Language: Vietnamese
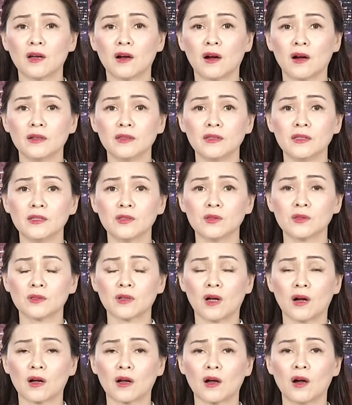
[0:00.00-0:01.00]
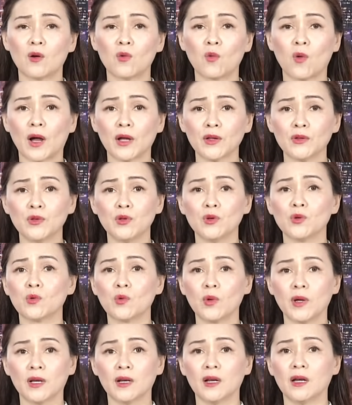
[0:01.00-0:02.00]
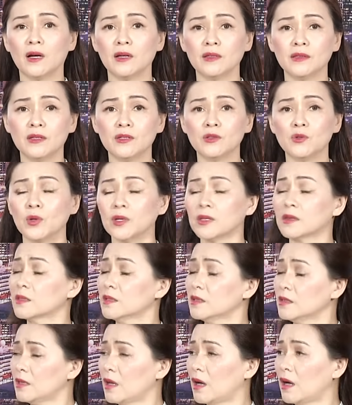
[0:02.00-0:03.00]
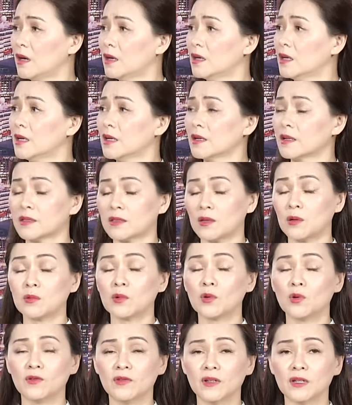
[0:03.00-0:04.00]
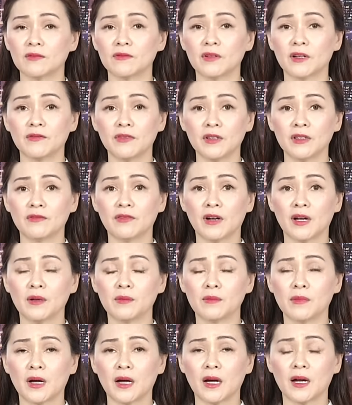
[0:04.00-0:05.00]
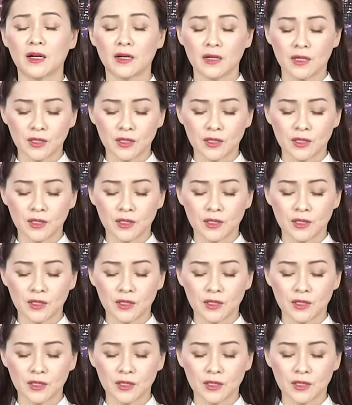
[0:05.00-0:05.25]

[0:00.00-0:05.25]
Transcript: cho họ di họ có quá nhiều quyền lợi di chuyển tự do ừ. trong khu vực và vì vậy mà